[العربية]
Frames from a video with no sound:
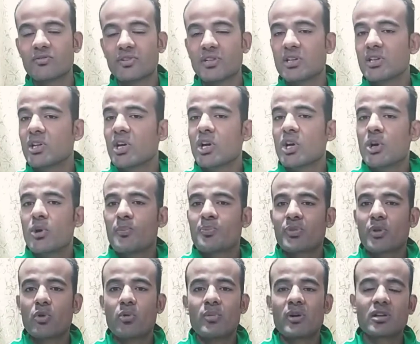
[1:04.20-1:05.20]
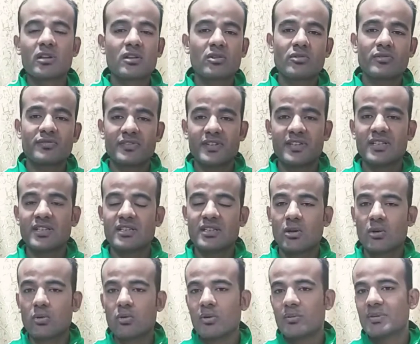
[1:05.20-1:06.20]
في إيه؟ ومرضكم في إيه؟
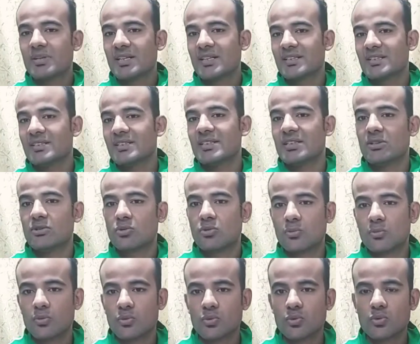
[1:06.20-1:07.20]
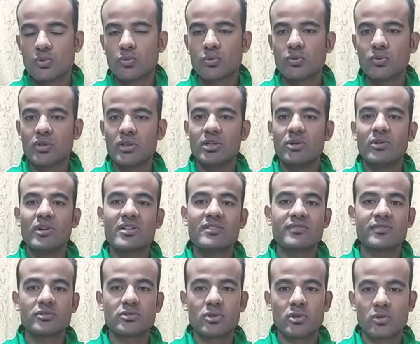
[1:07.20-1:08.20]
ده هو بيأدي لجمهوره اللي
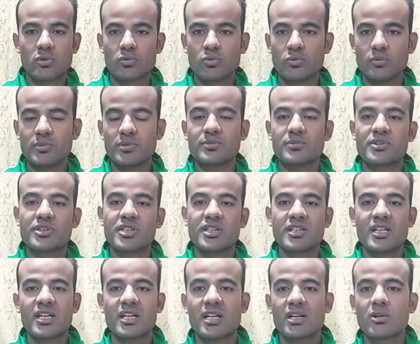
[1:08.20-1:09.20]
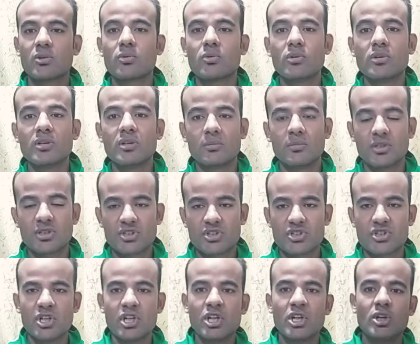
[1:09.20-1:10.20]
واقف في ظهره بيمتعنا كل
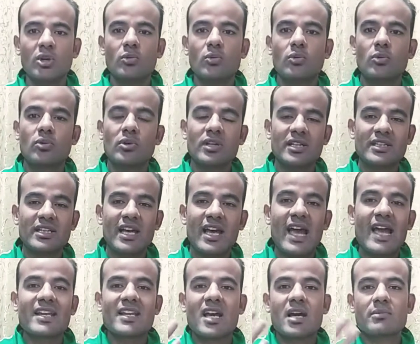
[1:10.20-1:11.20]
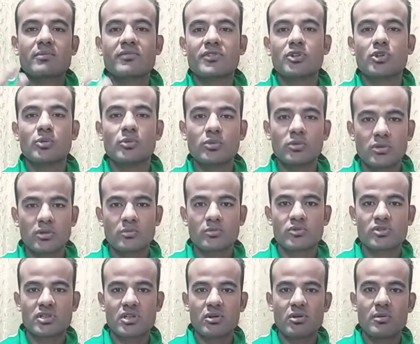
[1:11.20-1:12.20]
ماتش وكل أداء، أي نعم في هبوط
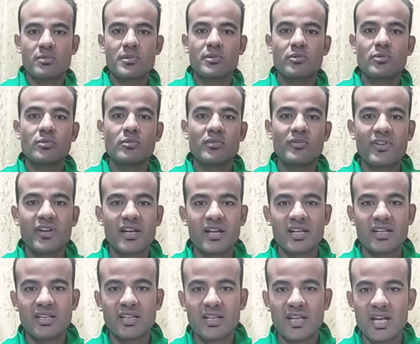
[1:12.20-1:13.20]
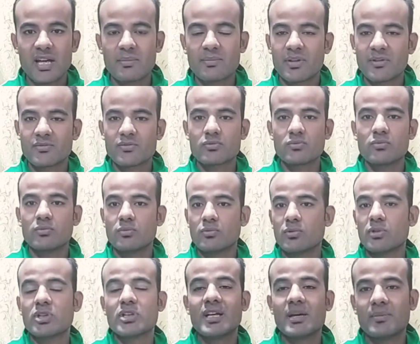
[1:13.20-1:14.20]
للمستوى بيكون مفاجئ للاعب نفسه
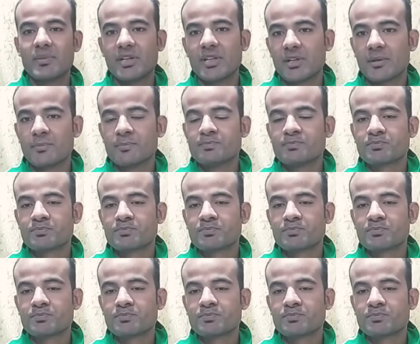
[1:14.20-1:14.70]
وللجماهير